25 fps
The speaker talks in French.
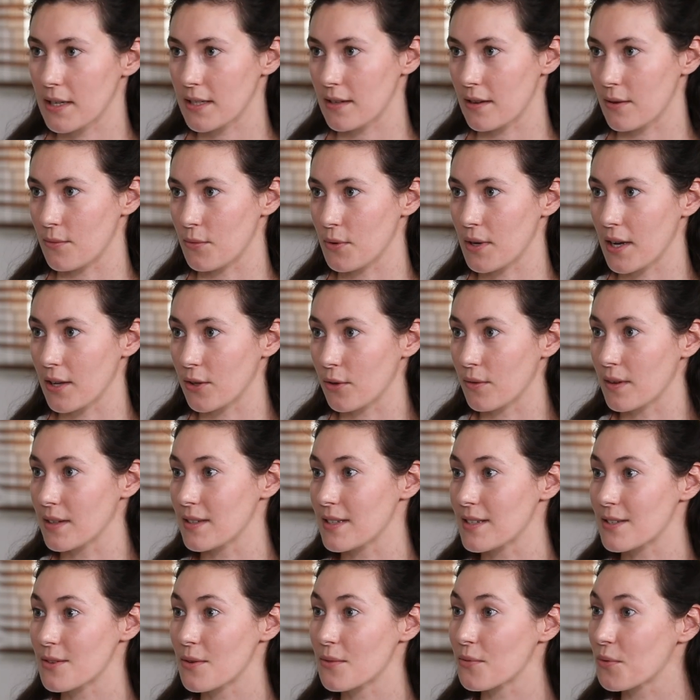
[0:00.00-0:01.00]
ils avaient vu
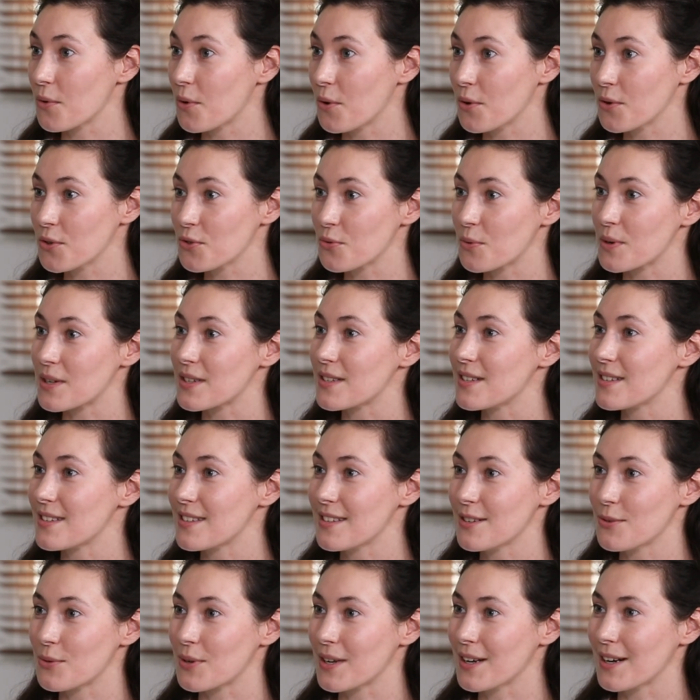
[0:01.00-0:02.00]
99 francs, tu vois, ils se
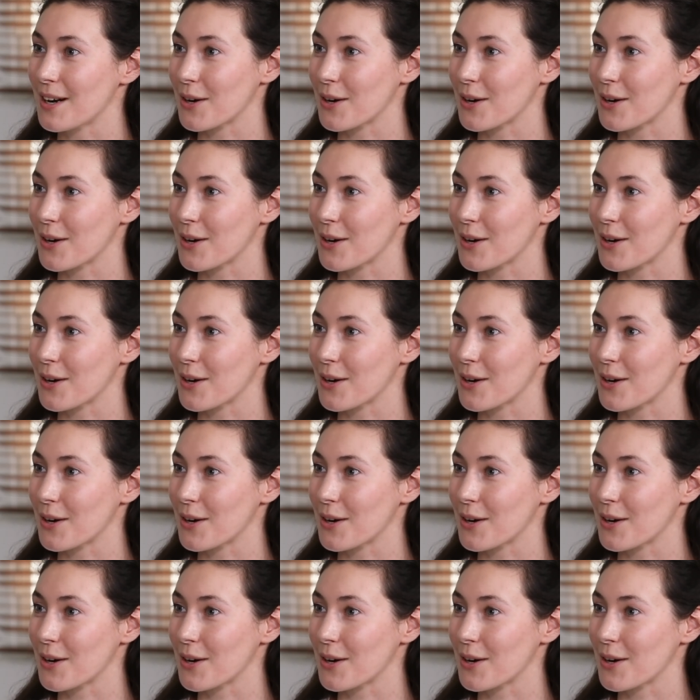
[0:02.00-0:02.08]
disaient ok